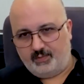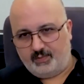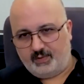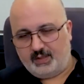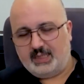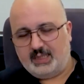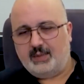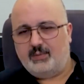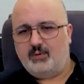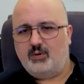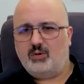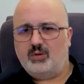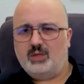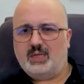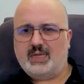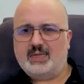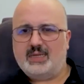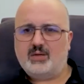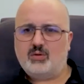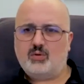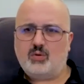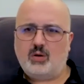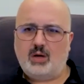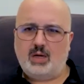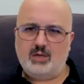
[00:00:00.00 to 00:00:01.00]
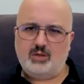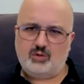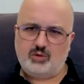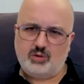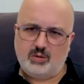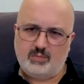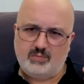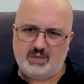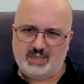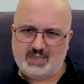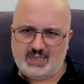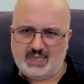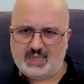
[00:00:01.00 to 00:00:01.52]
Tabii onlardaki koalisyon
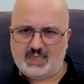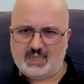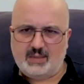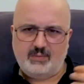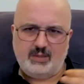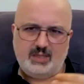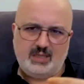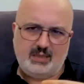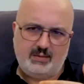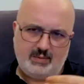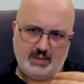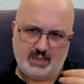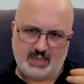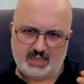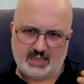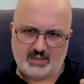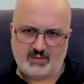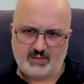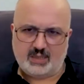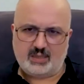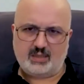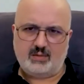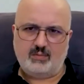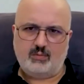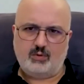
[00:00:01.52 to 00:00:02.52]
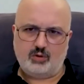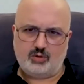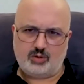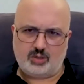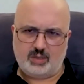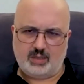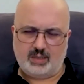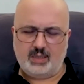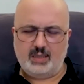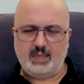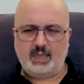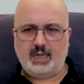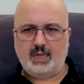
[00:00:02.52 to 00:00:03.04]
bizdeki gibi değil biraz farklı
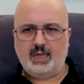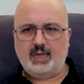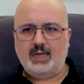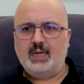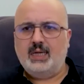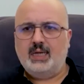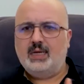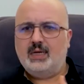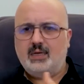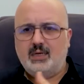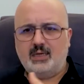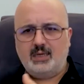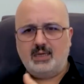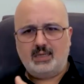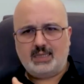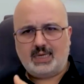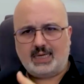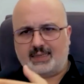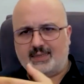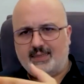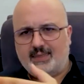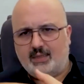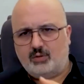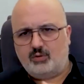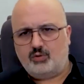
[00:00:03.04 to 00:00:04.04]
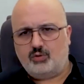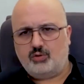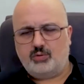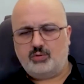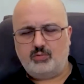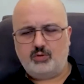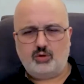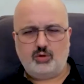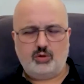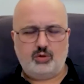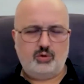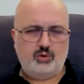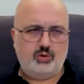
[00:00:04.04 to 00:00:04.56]
Bosna'da da. Irak'taki durumu
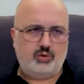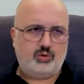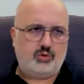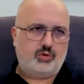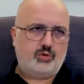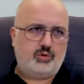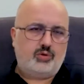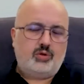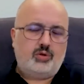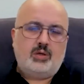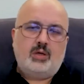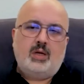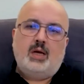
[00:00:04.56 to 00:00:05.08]
görüyorsunuz.